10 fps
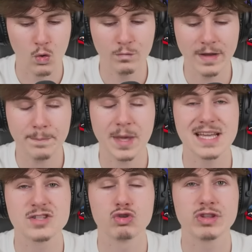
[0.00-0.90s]
va
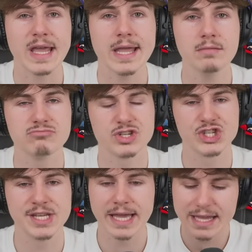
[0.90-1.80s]
présenter,
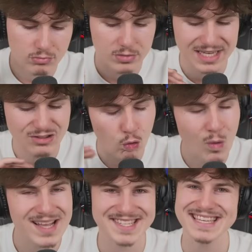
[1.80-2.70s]
je dirais, les
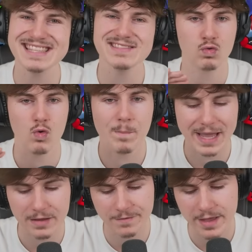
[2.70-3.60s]
trois skins qu'on
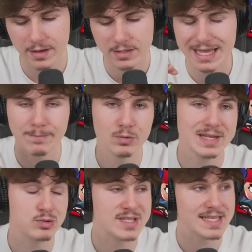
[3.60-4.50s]
préfère. Et un peu
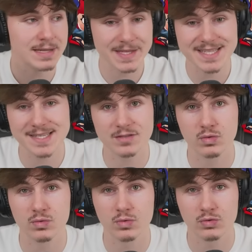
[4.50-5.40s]
les plus stylés. Peut-être si
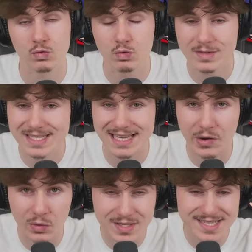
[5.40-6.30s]
ton, ton, compte il est
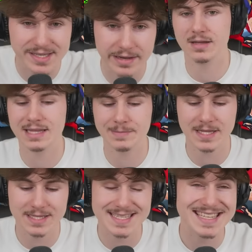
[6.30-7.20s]
ancien, t'as
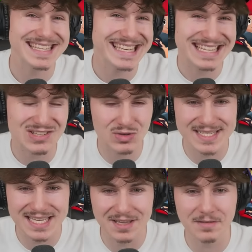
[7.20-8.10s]
peut-être des skins
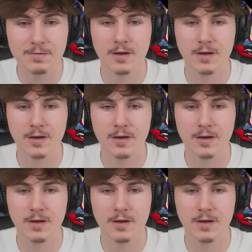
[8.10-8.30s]
exclusifs.